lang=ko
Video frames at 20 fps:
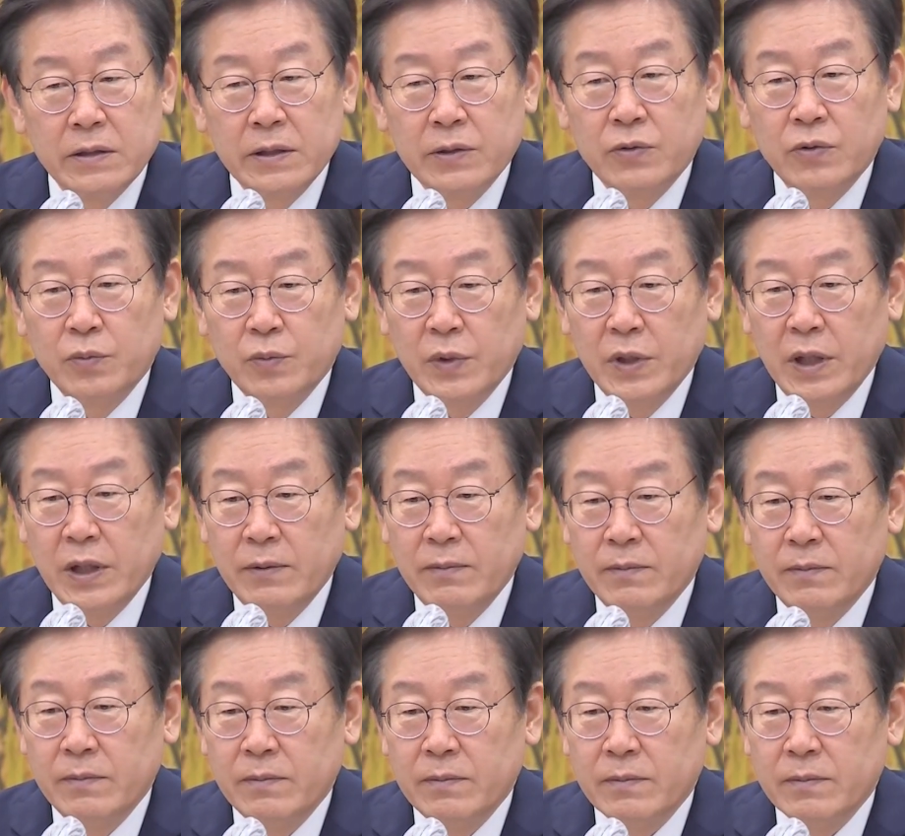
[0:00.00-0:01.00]
이
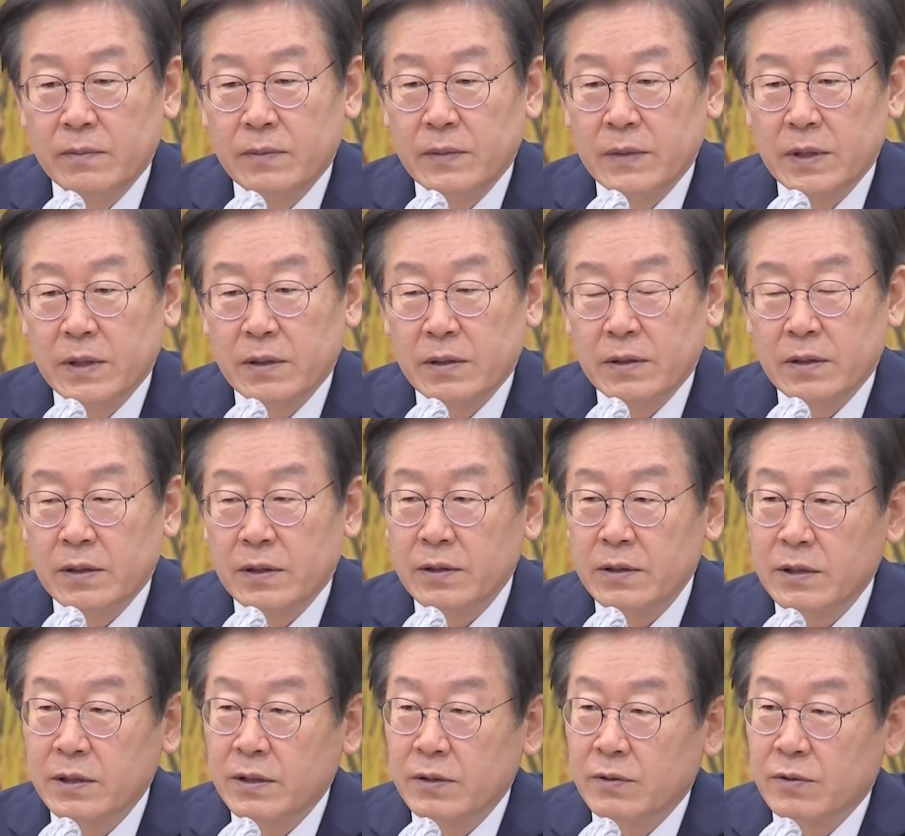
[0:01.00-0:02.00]
국민의힘
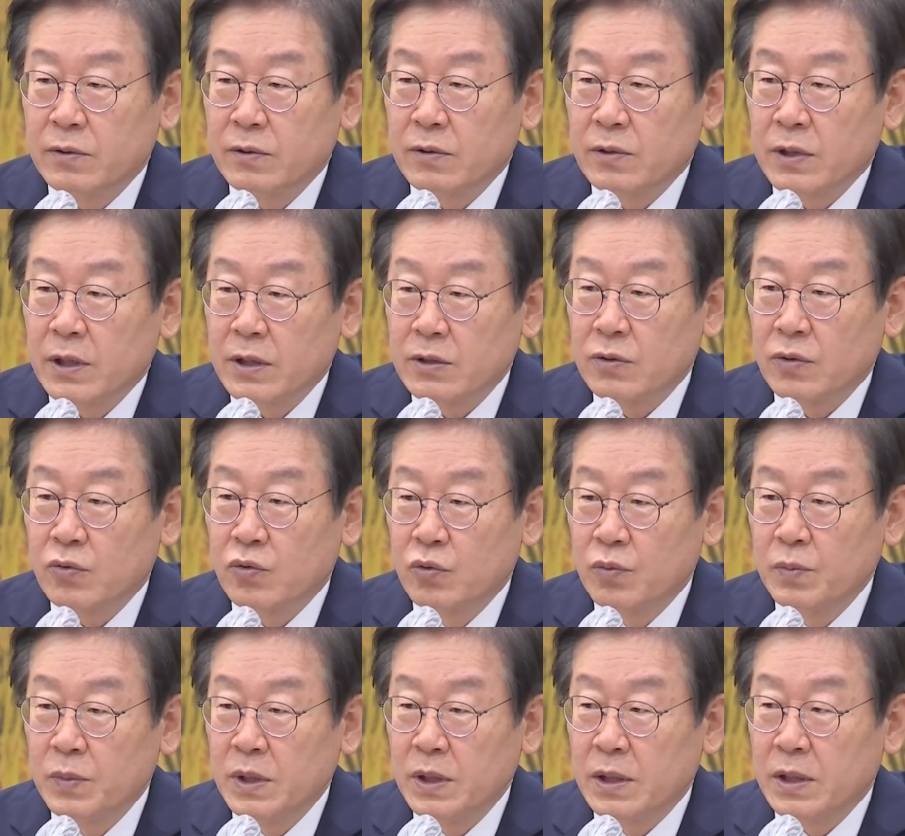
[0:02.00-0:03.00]
이런 식으로 계속
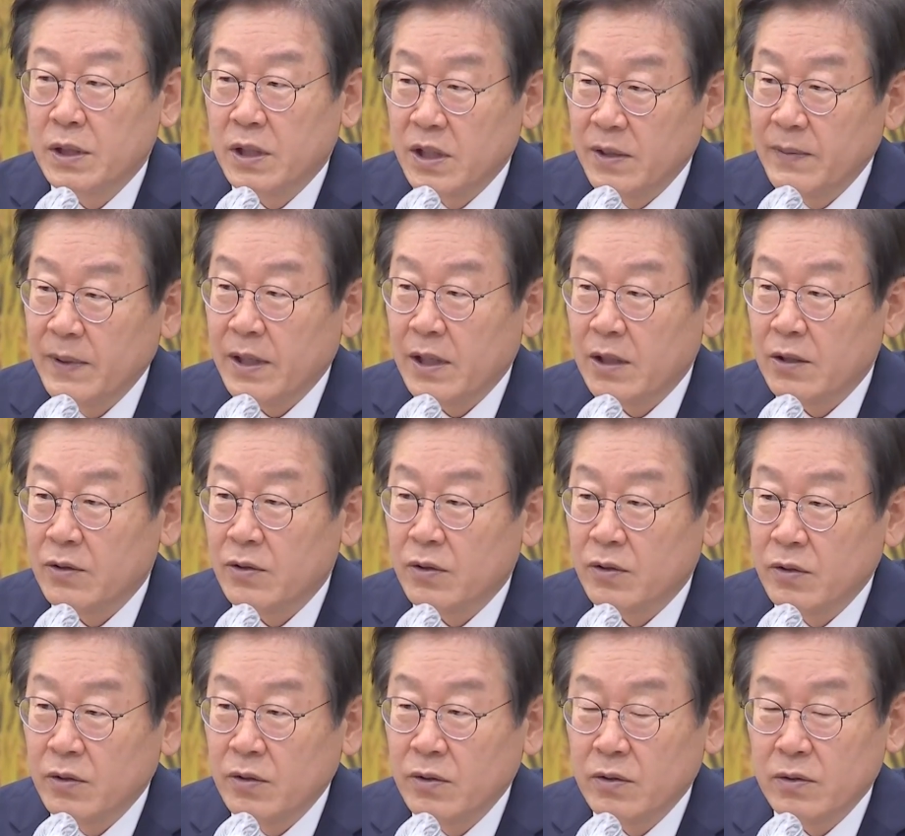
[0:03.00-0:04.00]
국민을
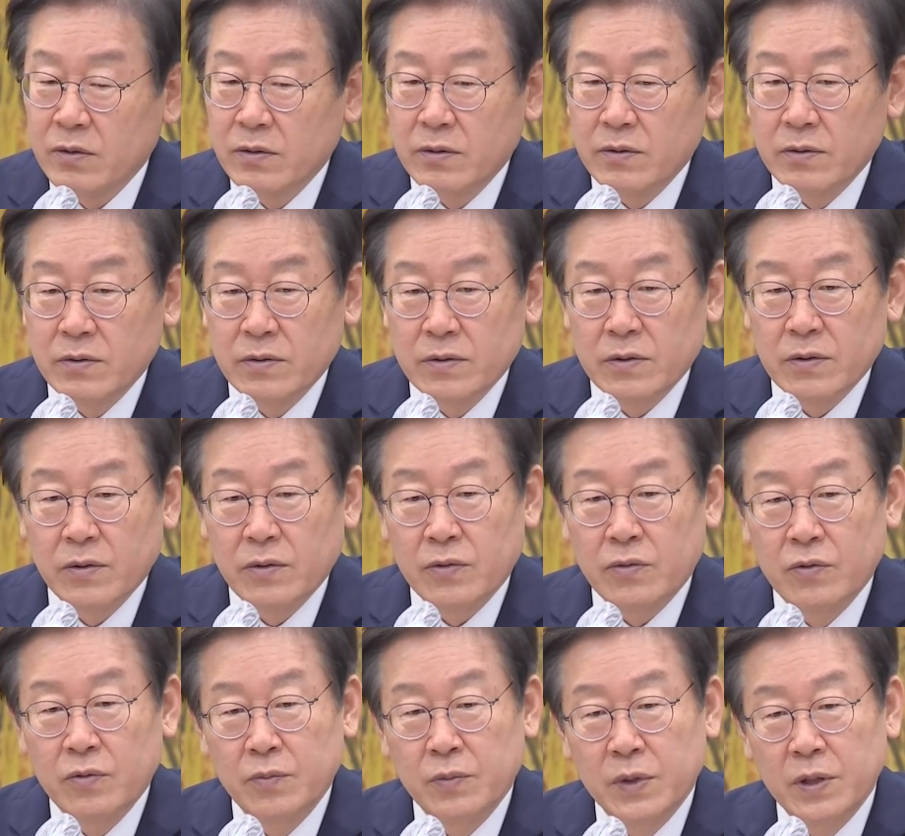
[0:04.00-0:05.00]
기만하고 또
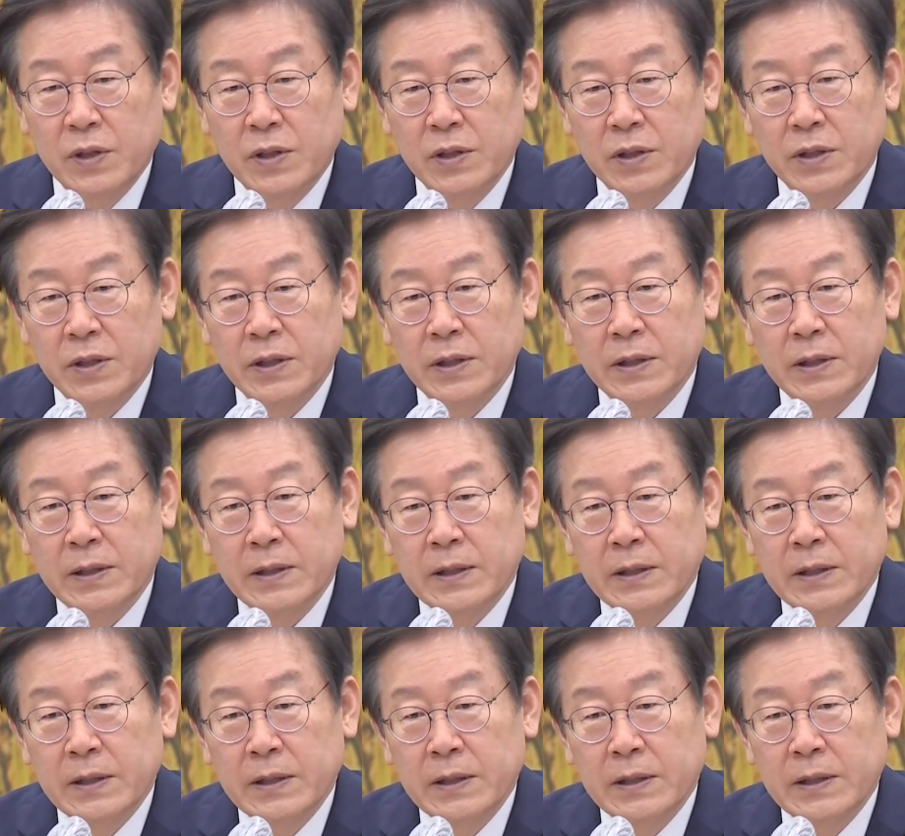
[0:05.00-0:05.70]
국민을